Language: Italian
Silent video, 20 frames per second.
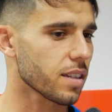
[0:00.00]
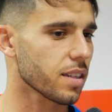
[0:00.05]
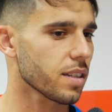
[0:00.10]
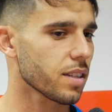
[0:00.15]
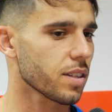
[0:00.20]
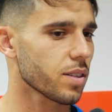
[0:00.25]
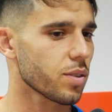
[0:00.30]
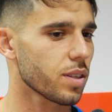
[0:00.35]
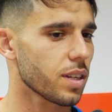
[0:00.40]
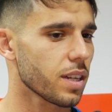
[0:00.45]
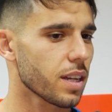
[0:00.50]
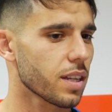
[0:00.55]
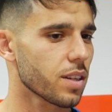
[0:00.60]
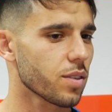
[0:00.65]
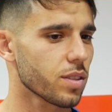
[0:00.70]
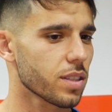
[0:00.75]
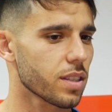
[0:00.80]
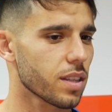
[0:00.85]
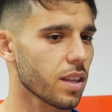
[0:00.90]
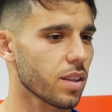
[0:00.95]
eh,
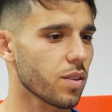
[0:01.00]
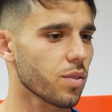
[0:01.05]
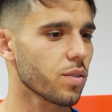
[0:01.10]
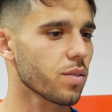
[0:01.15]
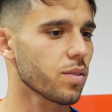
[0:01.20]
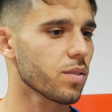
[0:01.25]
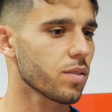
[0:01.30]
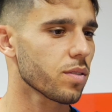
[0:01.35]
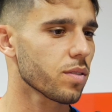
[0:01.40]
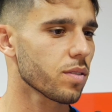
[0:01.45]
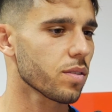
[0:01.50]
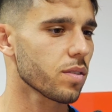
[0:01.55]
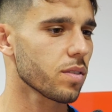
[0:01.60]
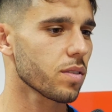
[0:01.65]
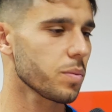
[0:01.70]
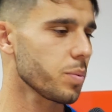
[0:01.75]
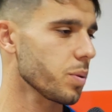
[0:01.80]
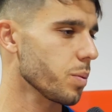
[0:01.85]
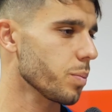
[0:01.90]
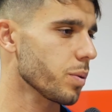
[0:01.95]
quell'anno è stato
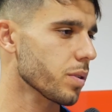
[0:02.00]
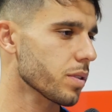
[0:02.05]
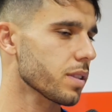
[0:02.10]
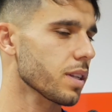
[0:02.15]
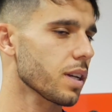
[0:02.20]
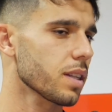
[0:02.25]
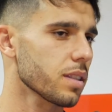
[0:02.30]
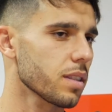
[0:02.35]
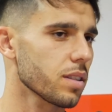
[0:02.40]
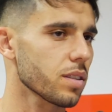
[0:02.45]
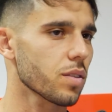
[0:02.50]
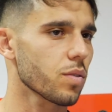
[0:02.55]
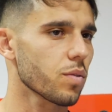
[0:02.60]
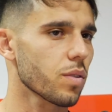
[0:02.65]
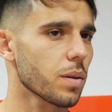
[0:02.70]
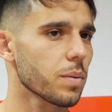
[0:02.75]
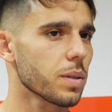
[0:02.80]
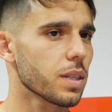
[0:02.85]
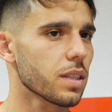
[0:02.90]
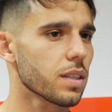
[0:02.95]
il più importante,
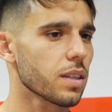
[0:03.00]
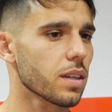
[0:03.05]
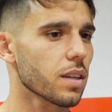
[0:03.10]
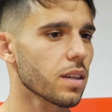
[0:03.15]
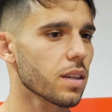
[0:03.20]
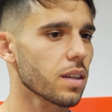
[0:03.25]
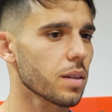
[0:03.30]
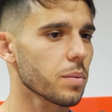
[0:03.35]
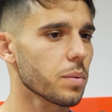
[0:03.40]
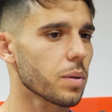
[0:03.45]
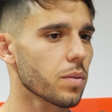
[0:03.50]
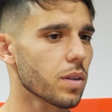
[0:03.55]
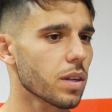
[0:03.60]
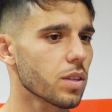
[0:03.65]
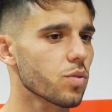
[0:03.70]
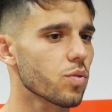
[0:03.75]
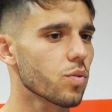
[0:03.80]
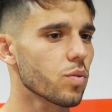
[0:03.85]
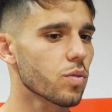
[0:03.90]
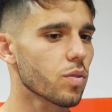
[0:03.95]
sicuramente abbiamo
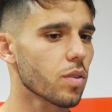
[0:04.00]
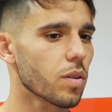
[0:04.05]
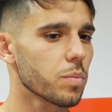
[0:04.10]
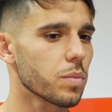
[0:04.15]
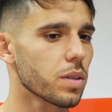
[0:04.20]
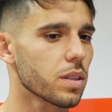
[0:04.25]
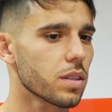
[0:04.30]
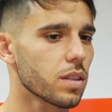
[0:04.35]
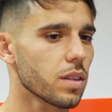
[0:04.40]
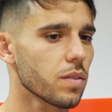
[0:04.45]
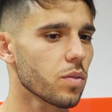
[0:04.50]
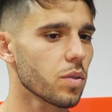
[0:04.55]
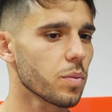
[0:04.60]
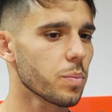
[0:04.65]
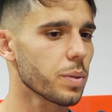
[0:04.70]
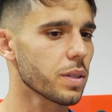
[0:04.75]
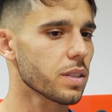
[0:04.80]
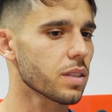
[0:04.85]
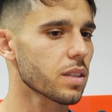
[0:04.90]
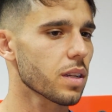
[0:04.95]
raggiunto un obiettivo
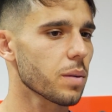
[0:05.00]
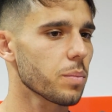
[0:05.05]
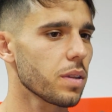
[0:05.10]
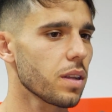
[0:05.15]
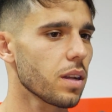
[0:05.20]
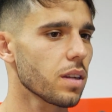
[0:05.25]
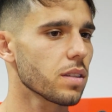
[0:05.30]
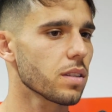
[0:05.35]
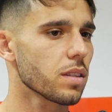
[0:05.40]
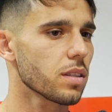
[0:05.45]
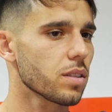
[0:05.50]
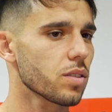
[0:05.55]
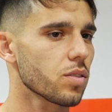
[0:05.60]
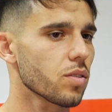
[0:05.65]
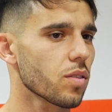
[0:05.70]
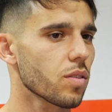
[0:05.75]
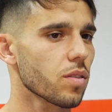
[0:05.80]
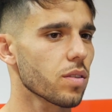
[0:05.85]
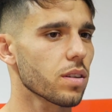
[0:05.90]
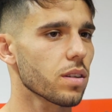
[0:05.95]
impensabile
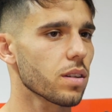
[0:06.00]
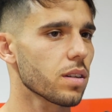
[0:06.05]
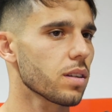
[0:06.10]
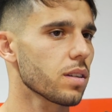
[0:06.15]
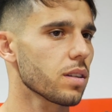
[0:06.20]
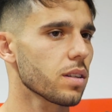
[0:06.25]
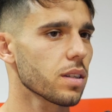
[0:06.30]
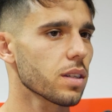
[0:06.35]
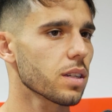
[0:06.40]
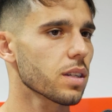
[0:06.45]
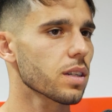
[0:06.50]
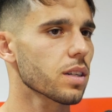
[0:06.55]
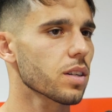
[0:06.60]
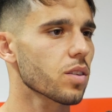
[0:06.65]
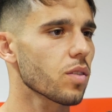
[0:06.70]
all'inizio con, eh,